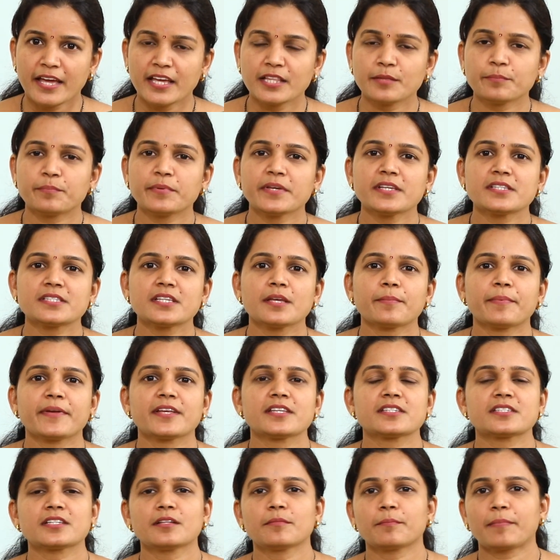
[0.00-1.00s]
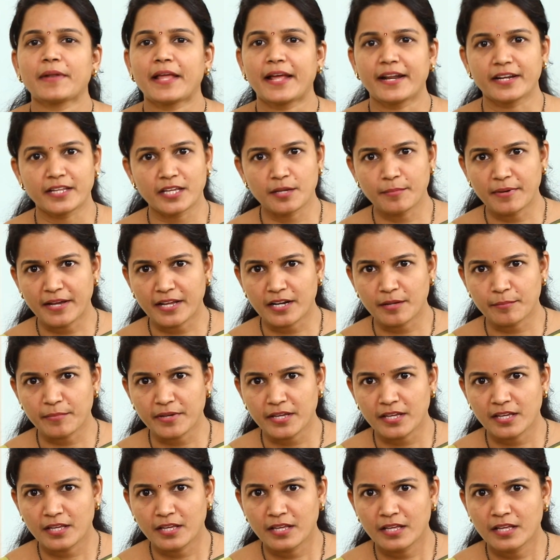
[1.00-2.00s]
एन से पेंशन प्लान के बारे
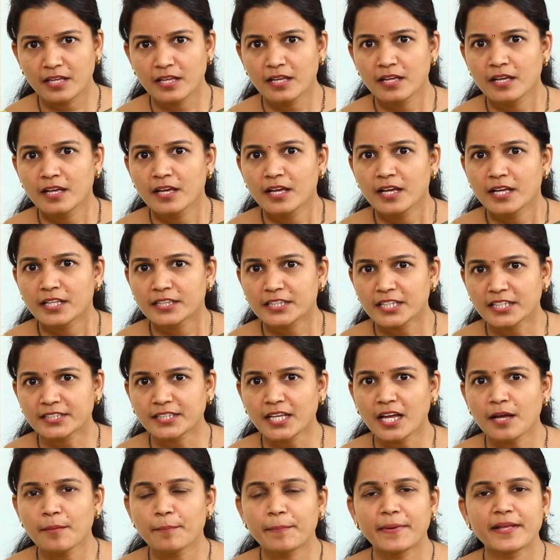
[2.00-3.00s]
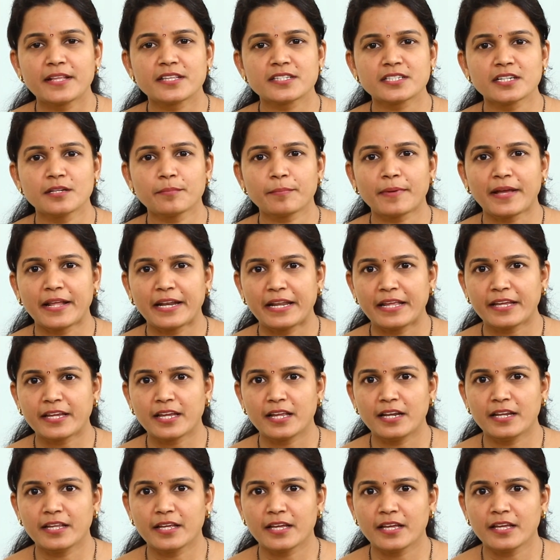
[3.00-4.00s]
में तथा पेंशन पाने
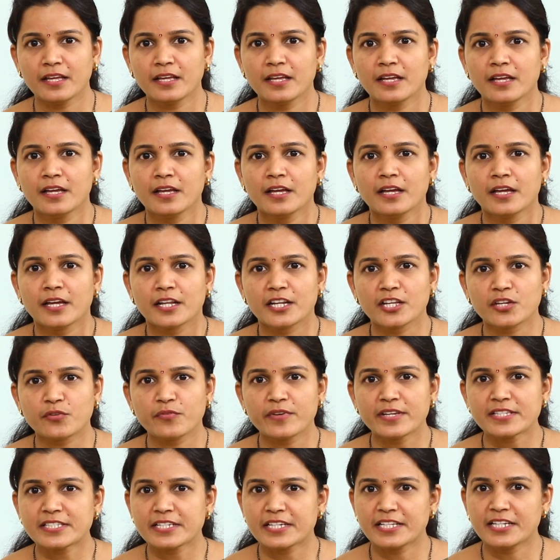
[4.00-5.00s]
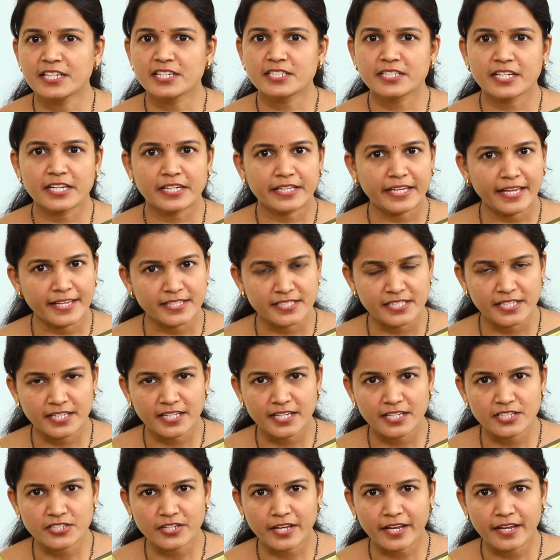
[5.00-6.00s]
के लिए रिक्वेस्ट इनिशिएट कैसे
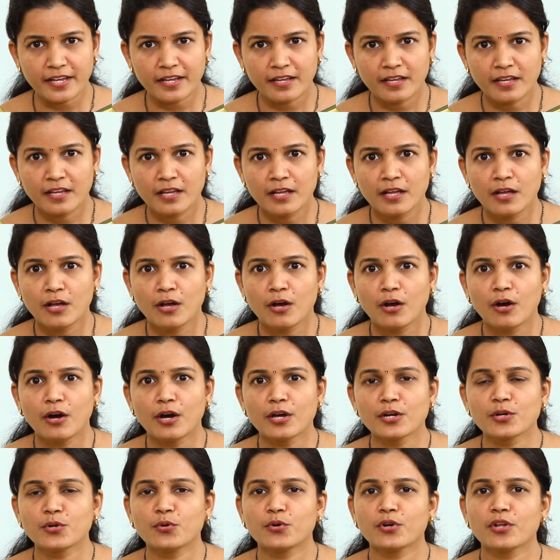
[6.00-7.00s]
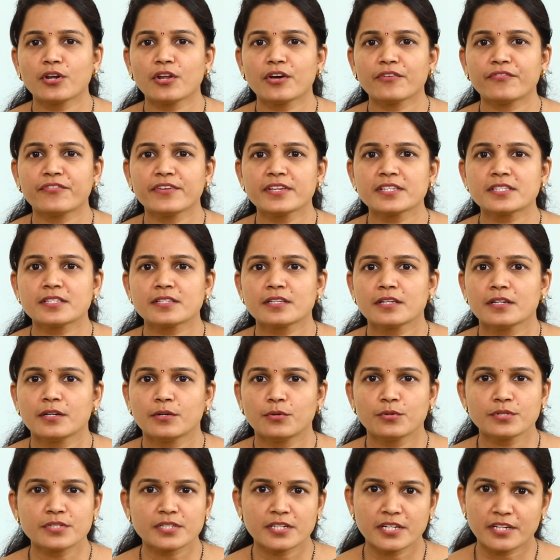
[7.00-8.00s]
की जाए और नोडल ऑफिस
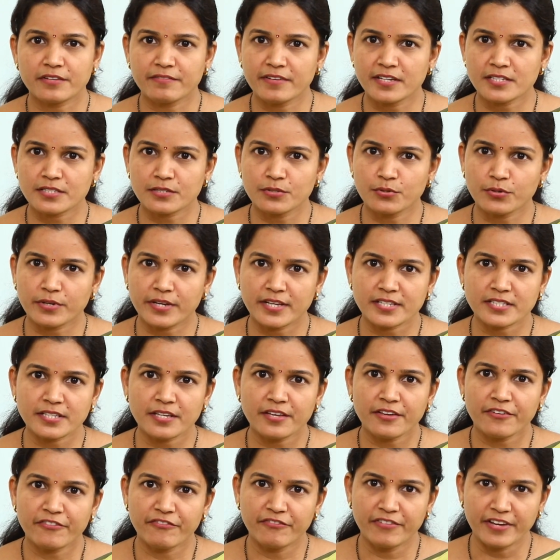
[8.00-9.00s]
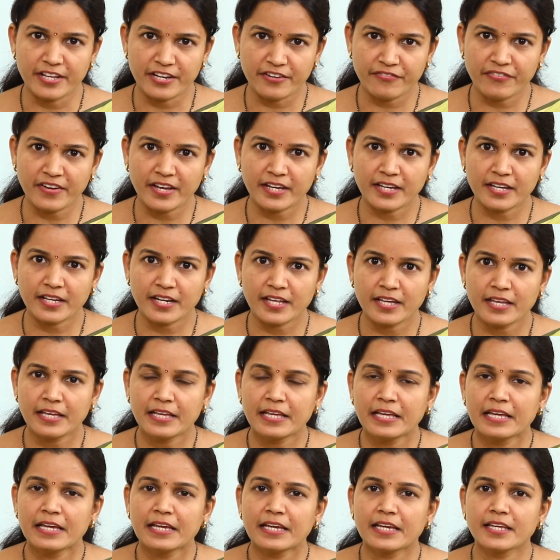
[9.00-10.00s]
उस रिक्वेस्ट को कैसे वेरीफाई करें
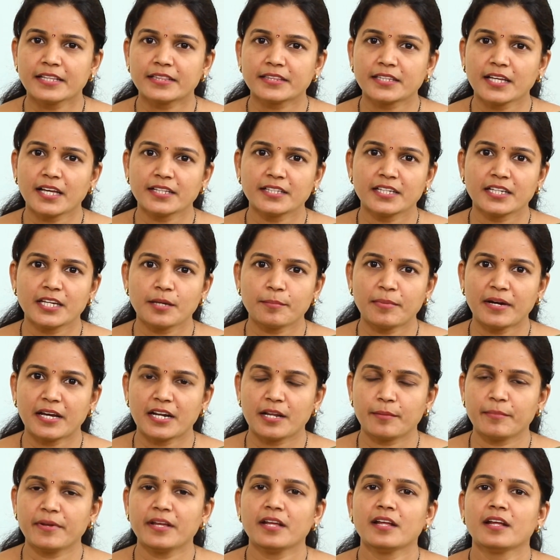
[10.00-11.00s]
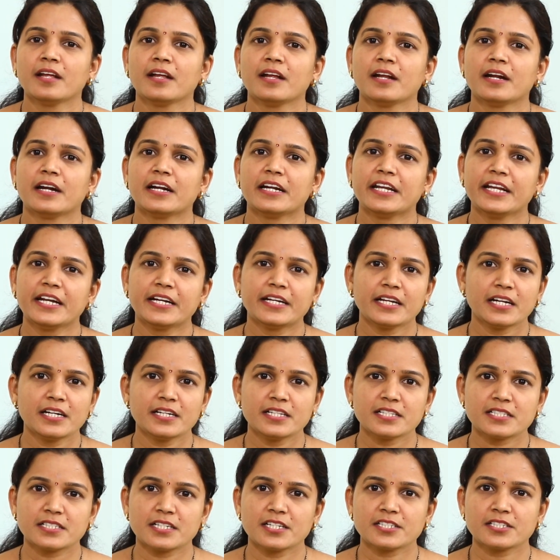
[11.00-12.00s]
इत्यादि के बारे में डिटेल
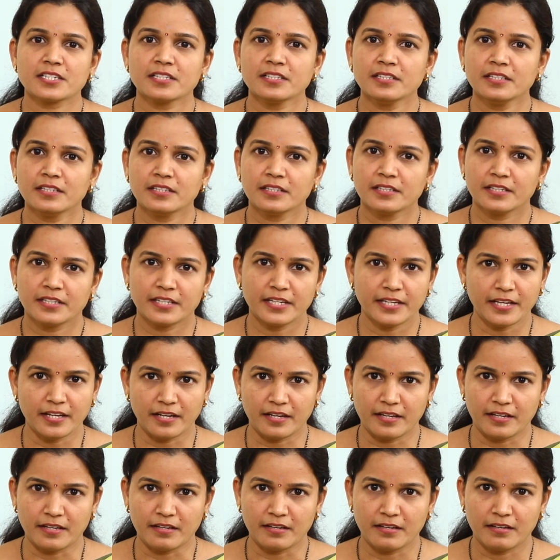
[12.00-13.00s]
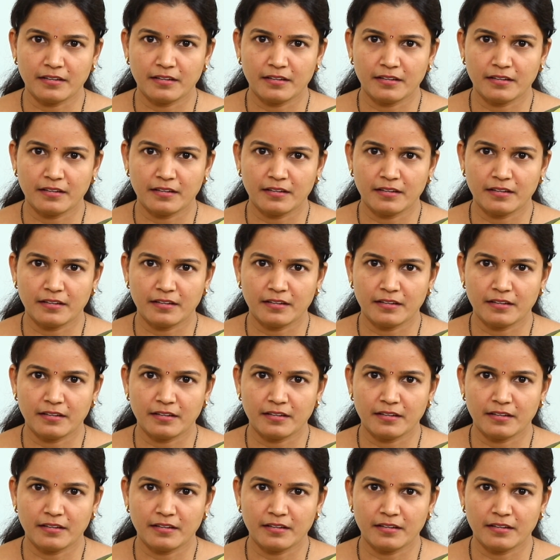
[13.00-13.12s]
डिस्कशन किया है